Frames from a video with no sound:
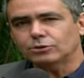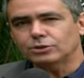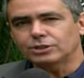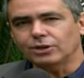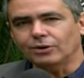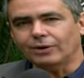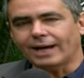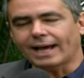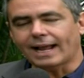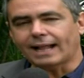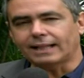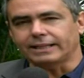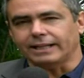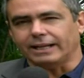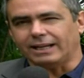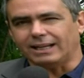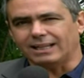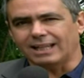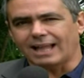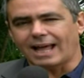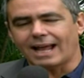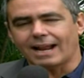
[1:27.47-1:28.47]
do seu caráter
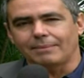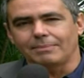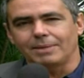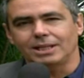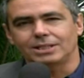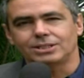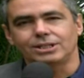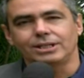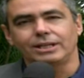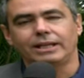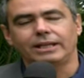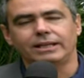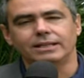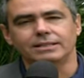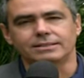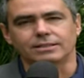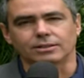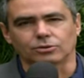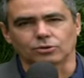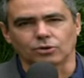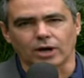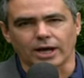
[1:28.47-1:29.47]
claramente
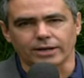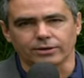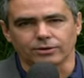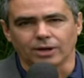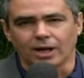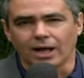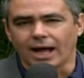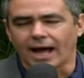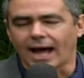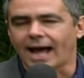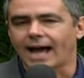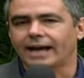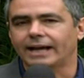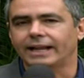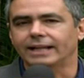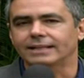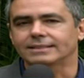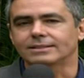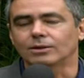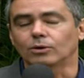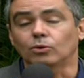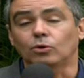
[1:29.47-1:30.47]
inquisitório, a
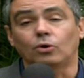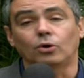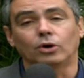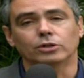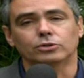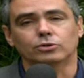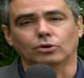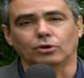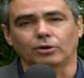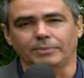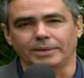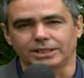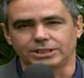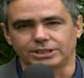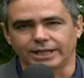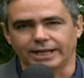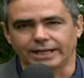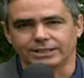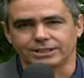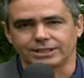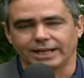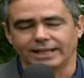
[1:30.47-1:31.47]
agressão contra o
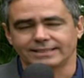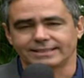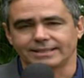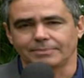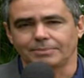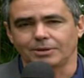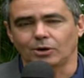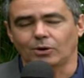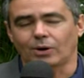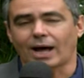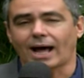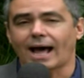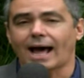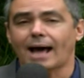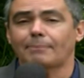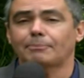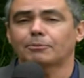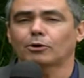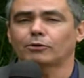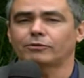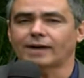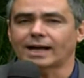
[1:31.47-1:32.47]
comediante recebeu a
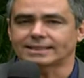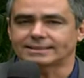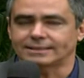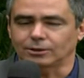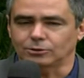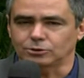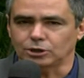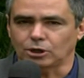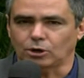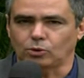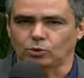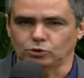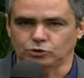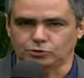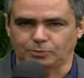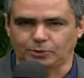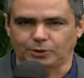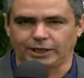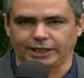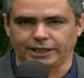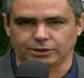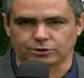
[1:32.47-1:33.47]
aprovação de alguns
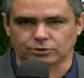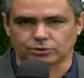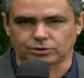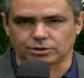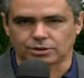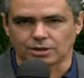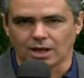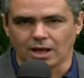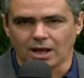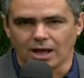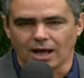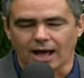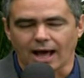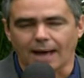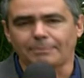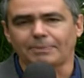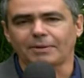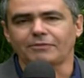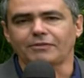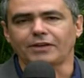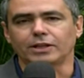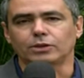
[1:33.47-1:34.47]
políticos. A
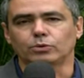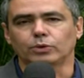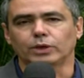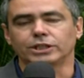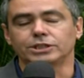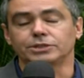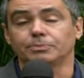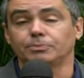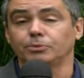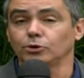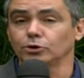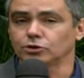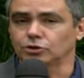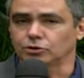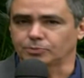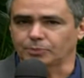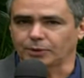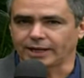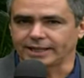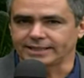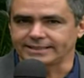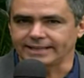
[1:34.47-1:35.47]
Prefeitura de Búzios,
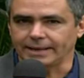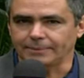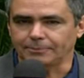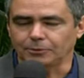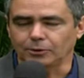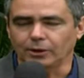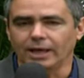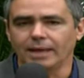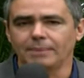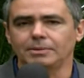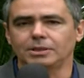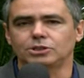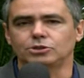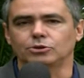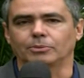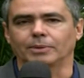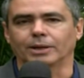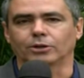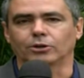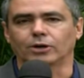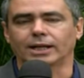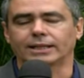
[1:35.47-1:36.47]
por exemplo, emitiu
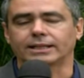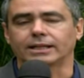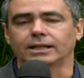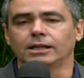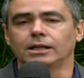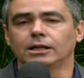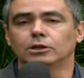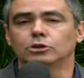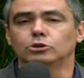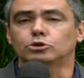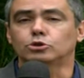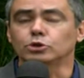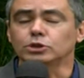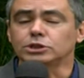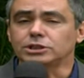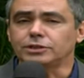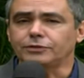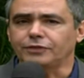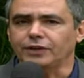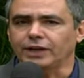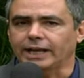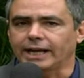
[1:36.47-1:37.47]
uma nota
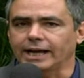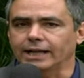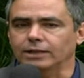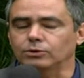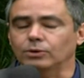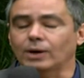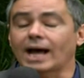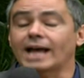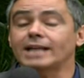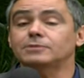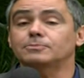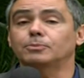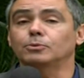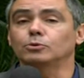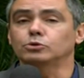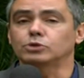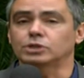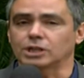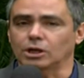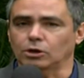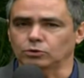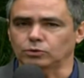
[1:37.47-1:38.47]
justificando a
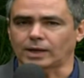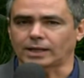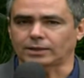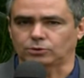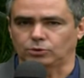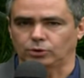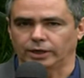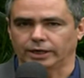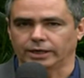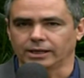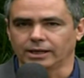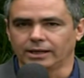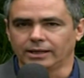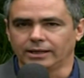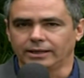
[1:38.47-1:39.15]
expulsão do ator